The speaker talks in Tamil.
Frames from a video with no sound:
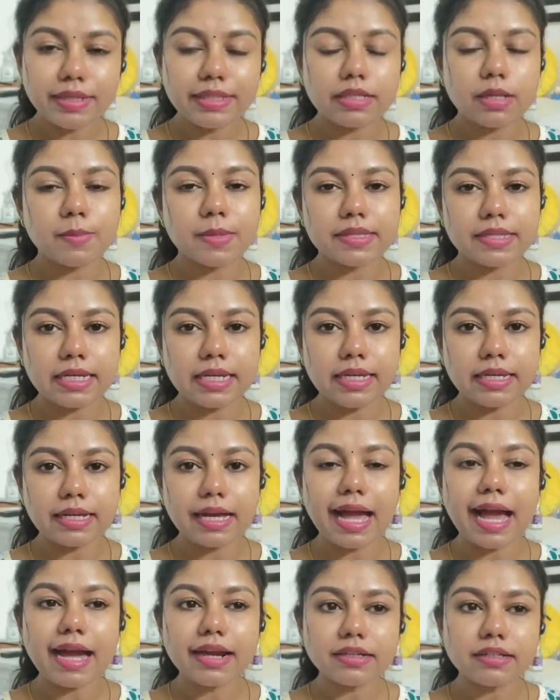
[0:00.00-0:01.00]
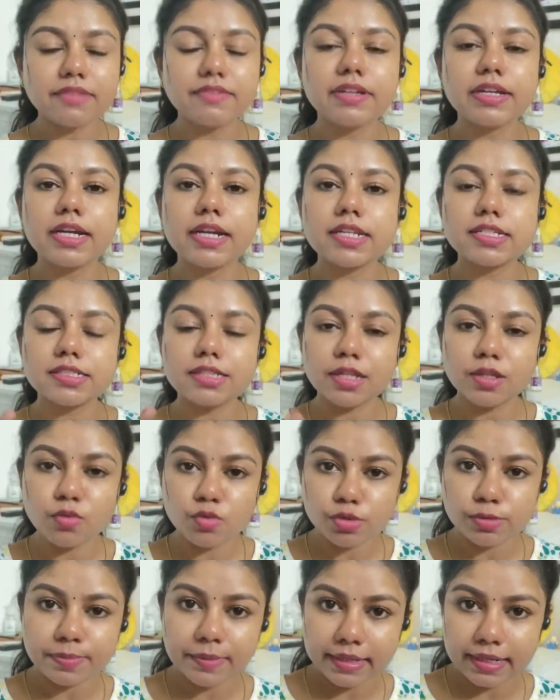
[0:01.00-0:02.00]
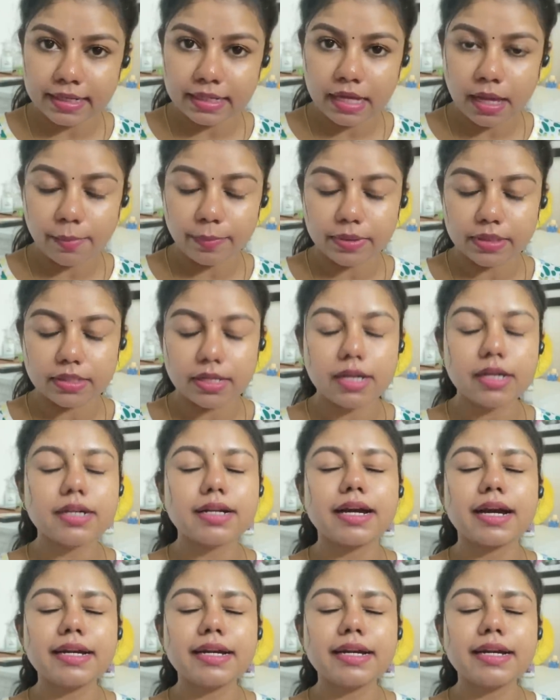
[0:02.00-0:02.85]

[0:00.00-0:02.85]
இந்த மாதிரி நீங்கள் ஆக்டிவ் இன்க்ரீடியன்ஸ்லாம் யூஸ் பண்ணுறீங்க அப்படின்னா